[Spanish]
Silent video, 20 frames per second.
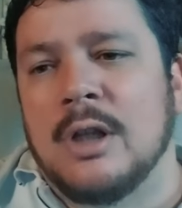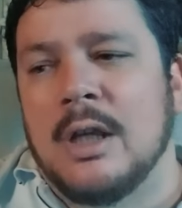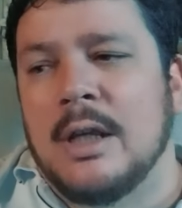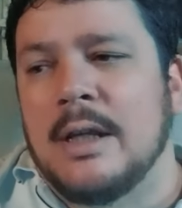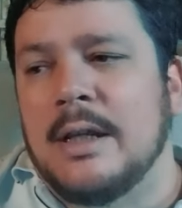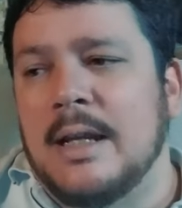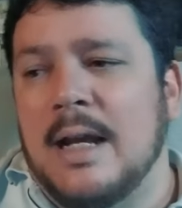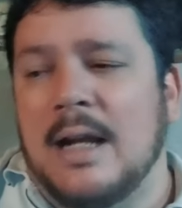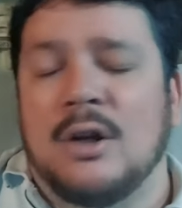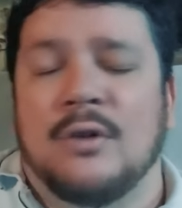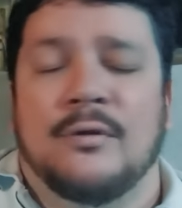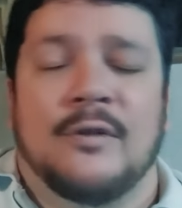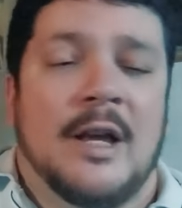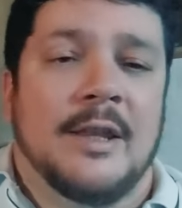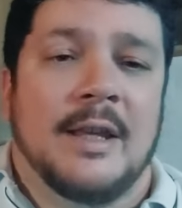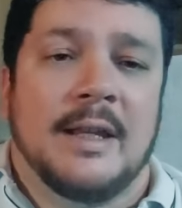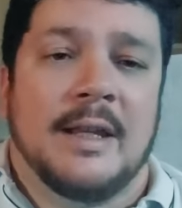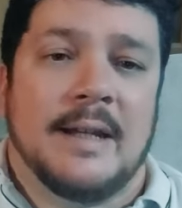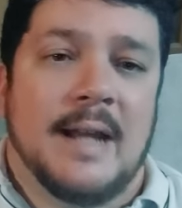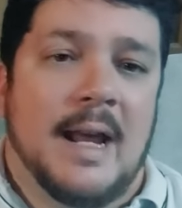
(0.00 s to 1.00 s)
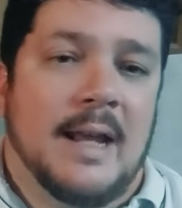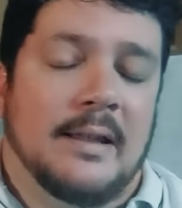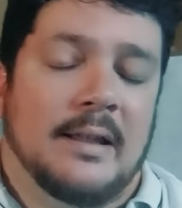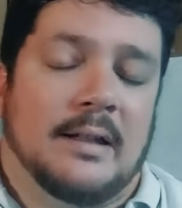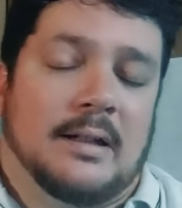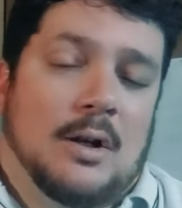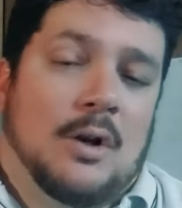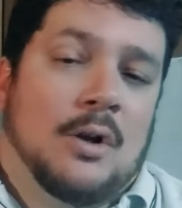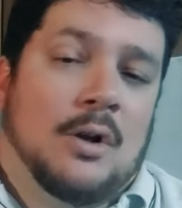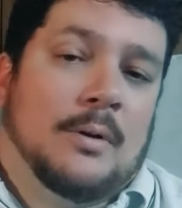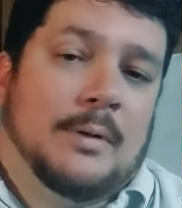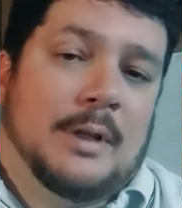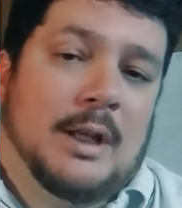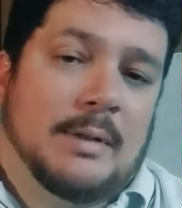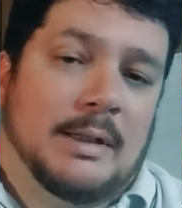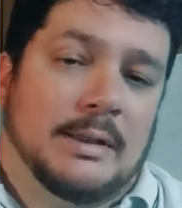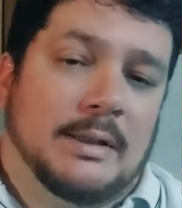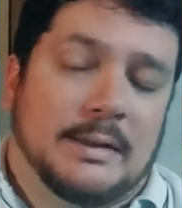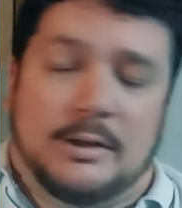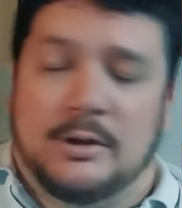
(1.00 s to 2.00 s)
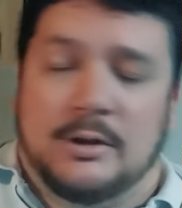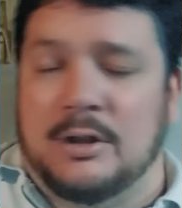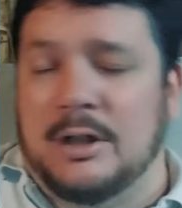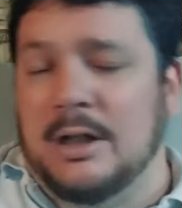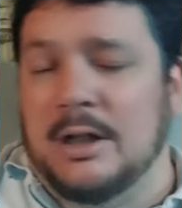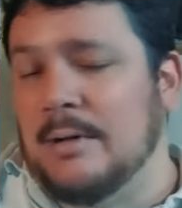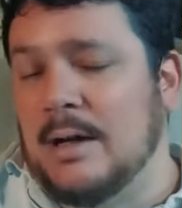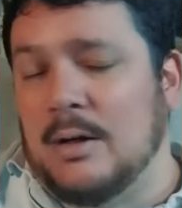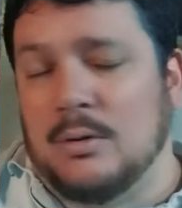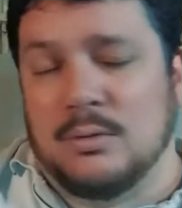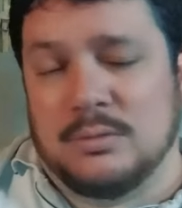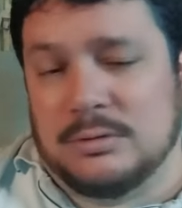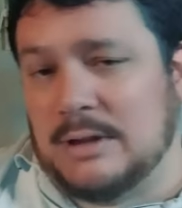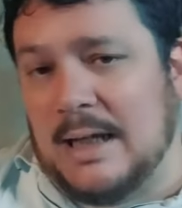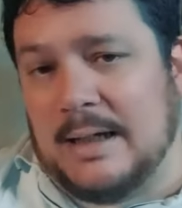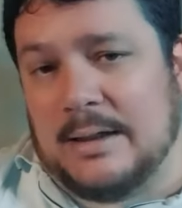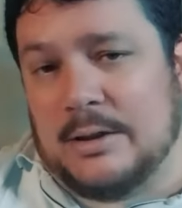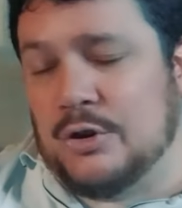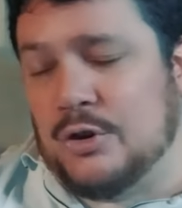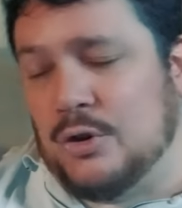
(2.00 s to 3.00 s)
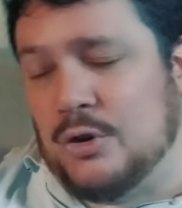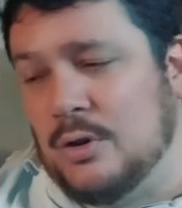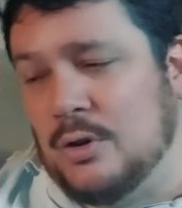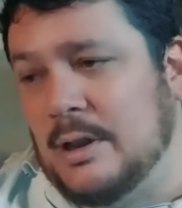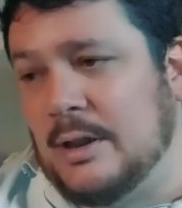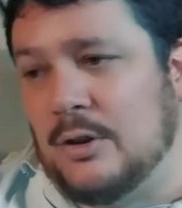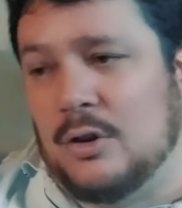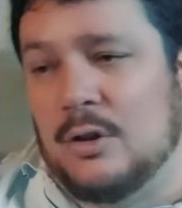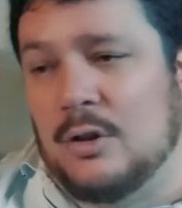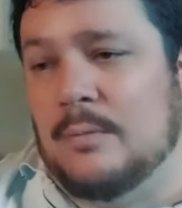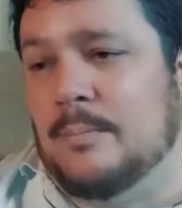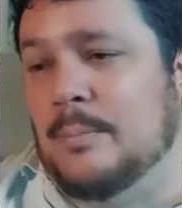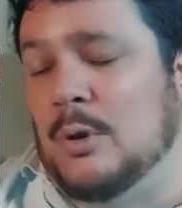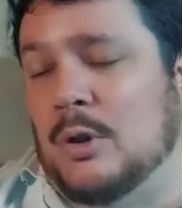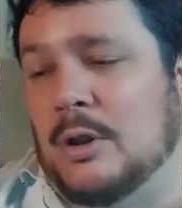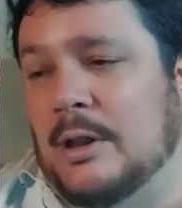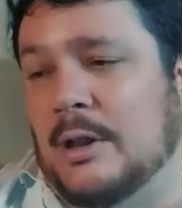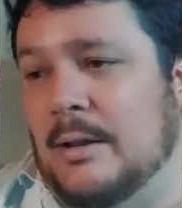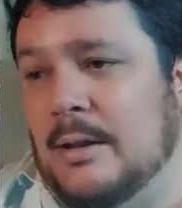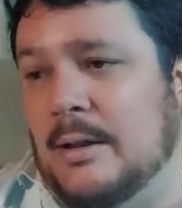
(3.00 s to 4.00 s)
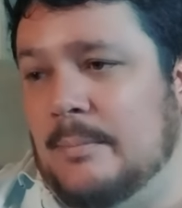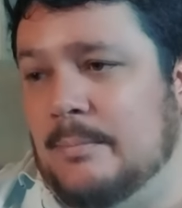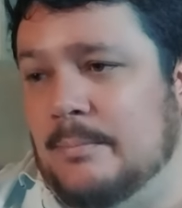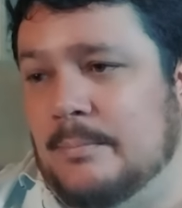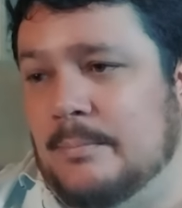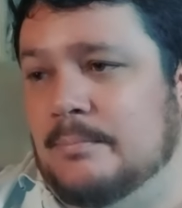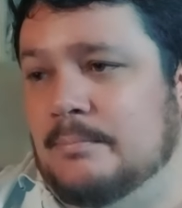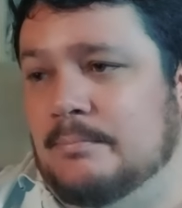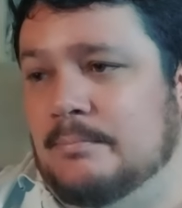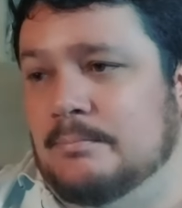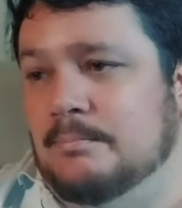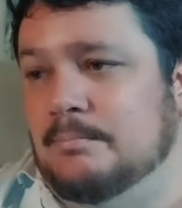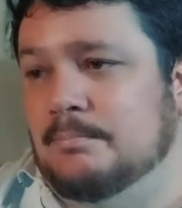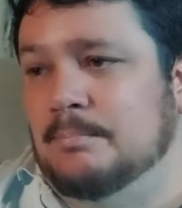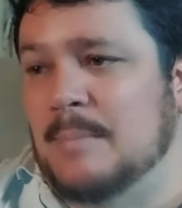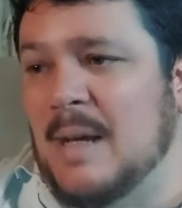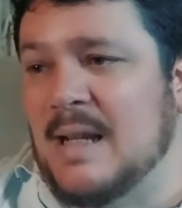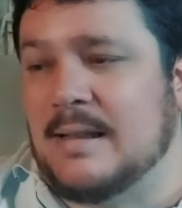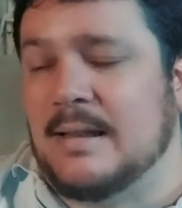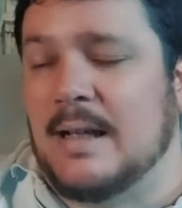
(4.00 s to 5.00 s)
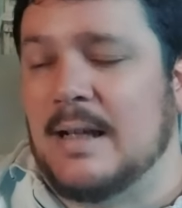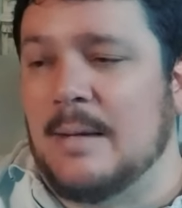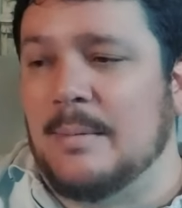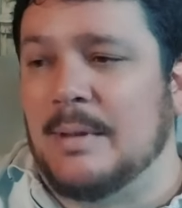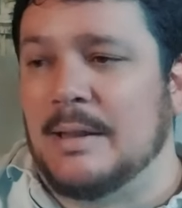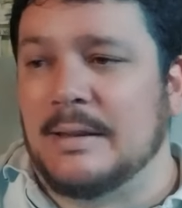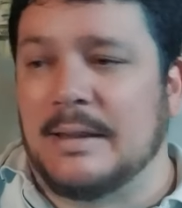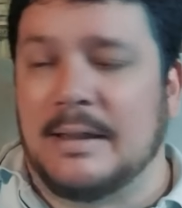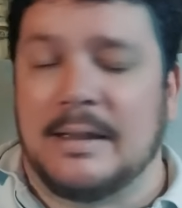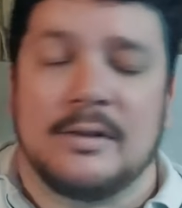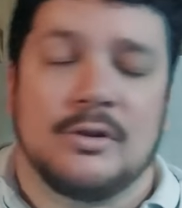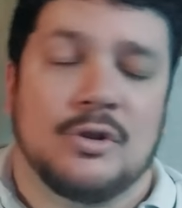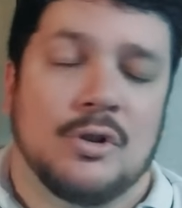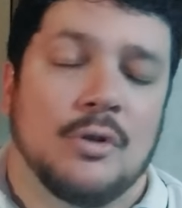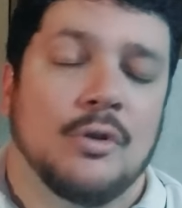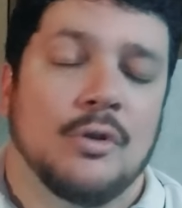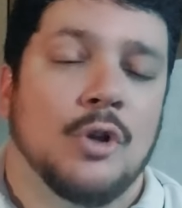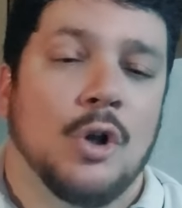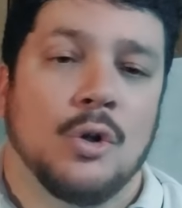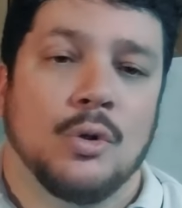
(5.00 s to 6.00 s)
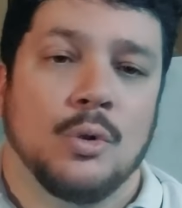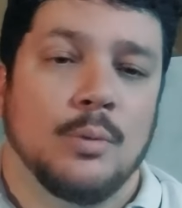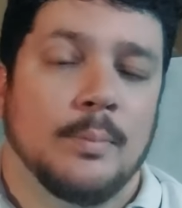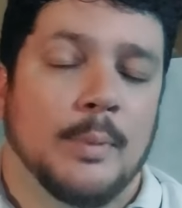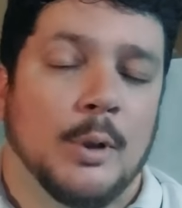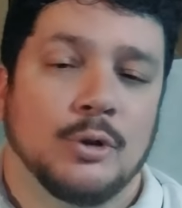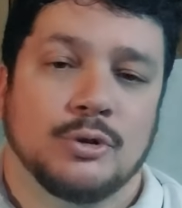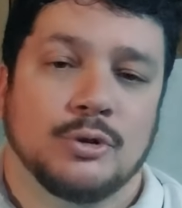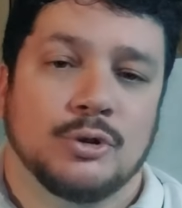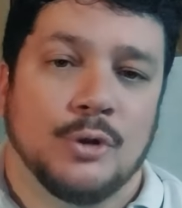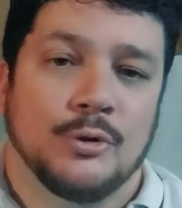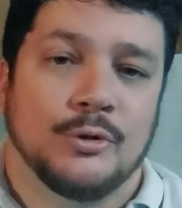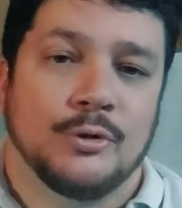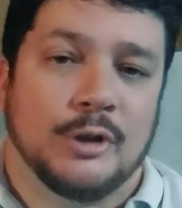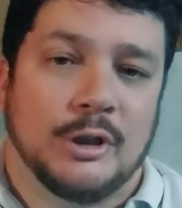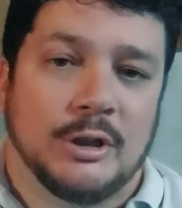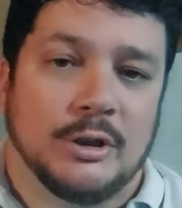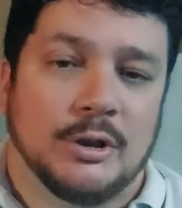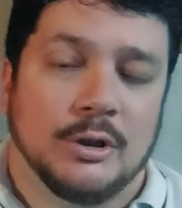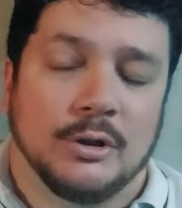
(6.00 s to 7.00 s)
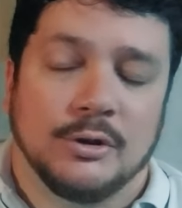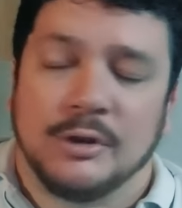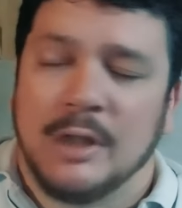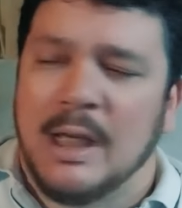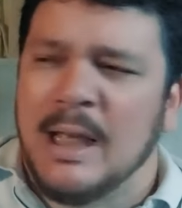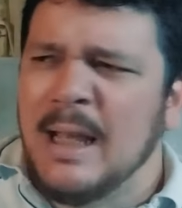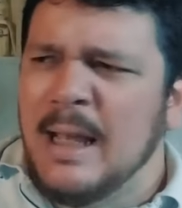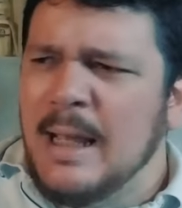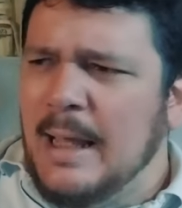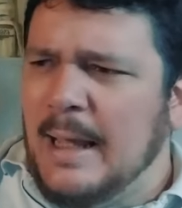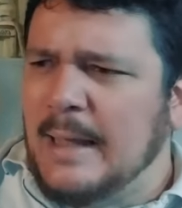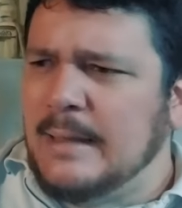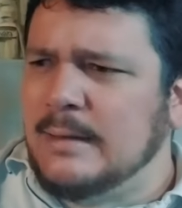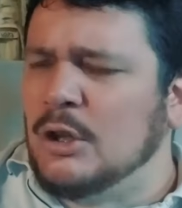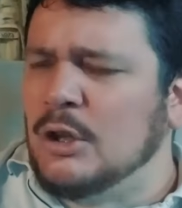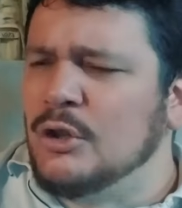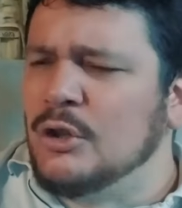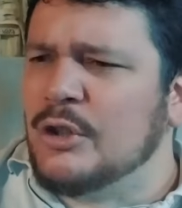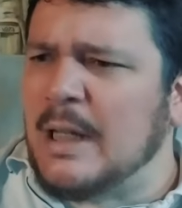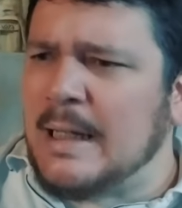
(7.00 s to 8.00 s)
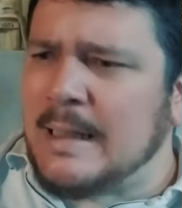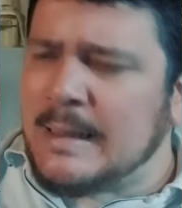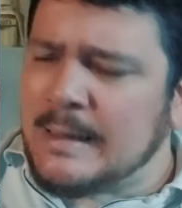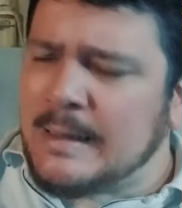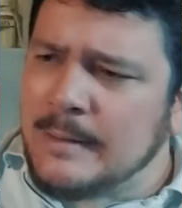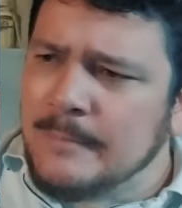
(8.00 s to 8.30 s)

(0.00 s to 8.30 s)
Y a los fans de Snyder obviamente no le va a gustar Joker 2 porque básicamente son dos grupos tontitos. Entonces,